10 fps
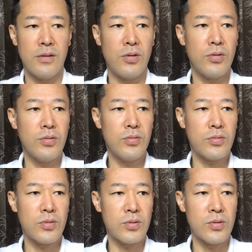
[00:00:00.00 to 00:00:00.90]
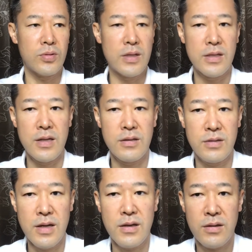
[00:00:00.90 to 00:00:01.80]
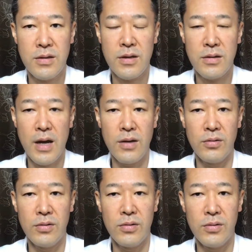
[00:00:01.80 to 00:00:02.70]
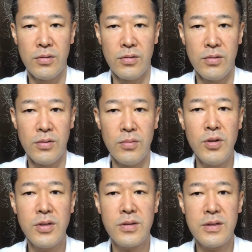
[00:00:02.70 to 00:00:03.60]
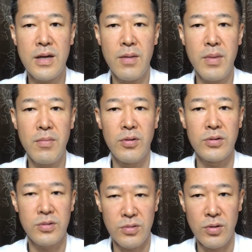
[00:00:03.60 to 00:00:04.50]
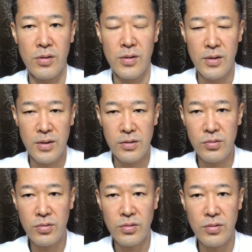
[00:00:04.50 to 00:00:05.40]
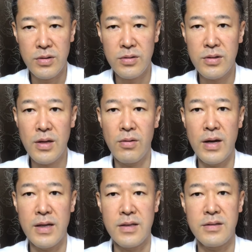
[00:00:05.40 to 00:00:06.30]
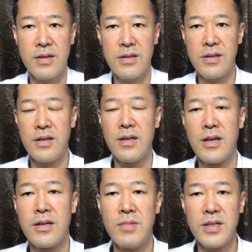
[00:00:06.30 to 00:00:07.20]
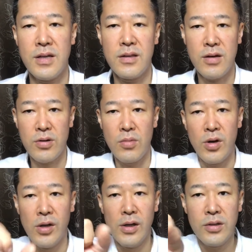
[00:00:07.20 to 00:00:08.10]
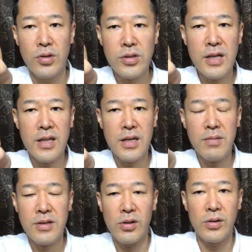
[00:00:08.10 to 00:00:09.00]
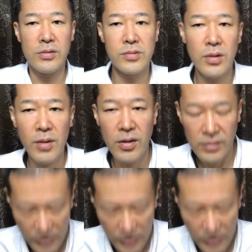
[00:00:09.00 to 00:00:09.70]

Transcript: ということでですね、思いつきはメモをするということについてお話しさせていただきました。では今日もよっしゃでいきましょう。どうも